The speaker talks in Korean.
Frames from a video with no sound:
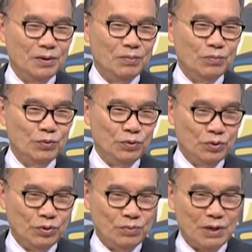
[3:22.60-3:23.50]

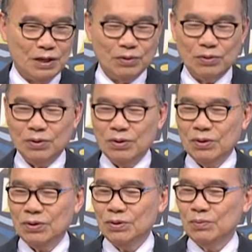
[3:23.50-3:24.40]
물도
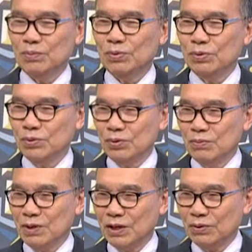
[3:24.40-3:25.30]
많고 풀도
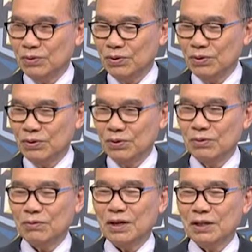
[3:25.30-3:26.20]
많고
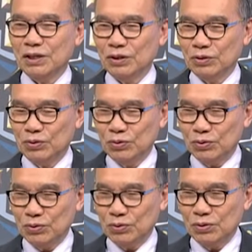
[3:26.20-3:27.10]
환경도
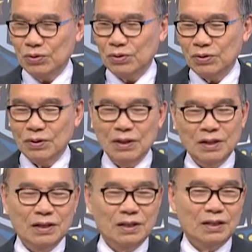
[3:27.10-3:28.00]
좋고
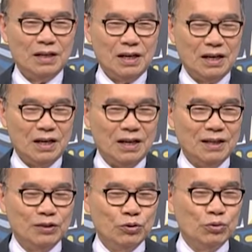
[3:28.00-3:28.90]

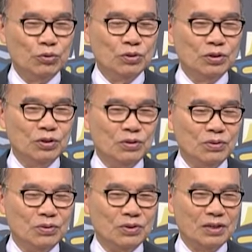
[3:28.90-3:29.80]
다 좋을
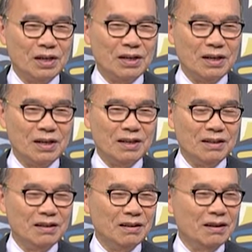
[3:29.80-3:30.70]
것으로
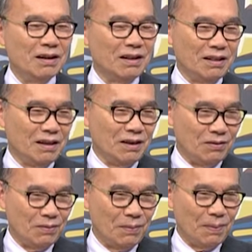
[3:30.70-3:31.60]
착각했던 것 같아요.